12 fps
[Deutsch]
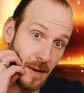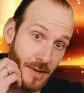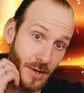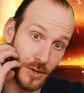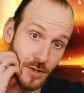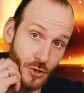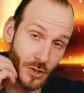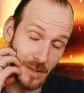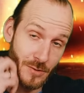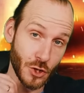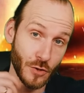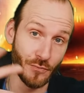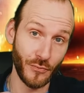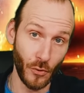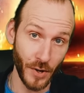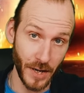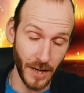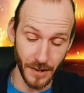Habe ich heute schon, haben sie schon
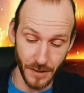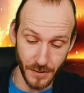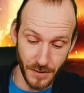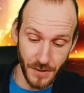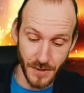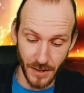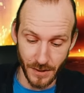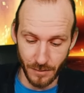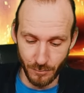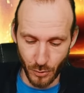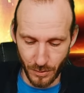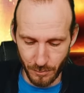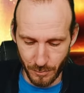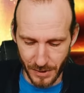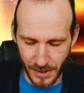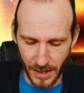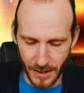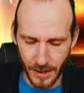vorher angeteasert in bunten
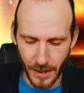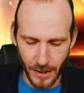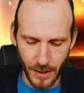Bildern.